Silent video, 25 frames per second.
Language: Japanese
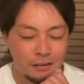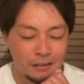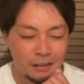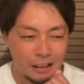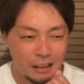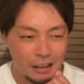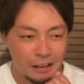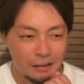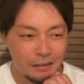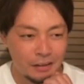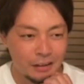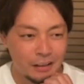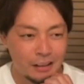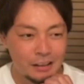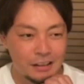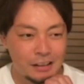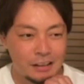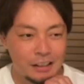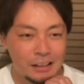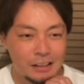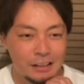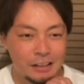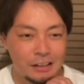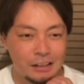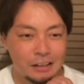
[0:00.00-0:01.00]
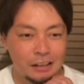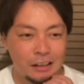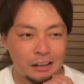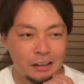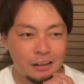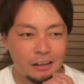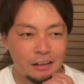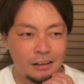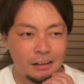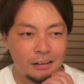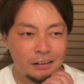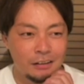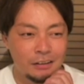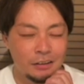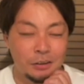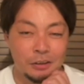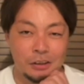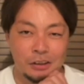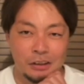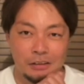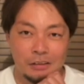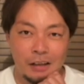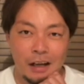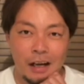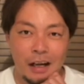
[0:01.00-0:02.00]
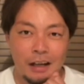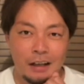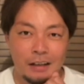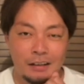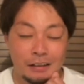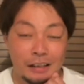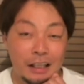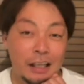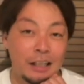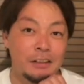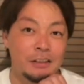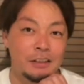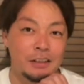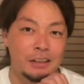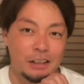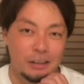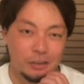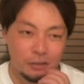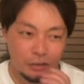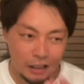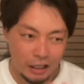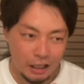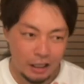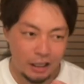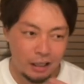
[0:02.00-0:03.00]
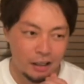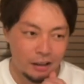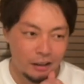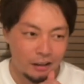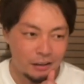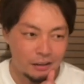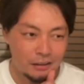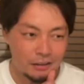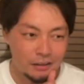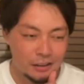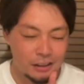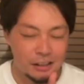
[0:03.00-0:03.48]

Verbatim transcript: なんか私たち、当時は原付とかね、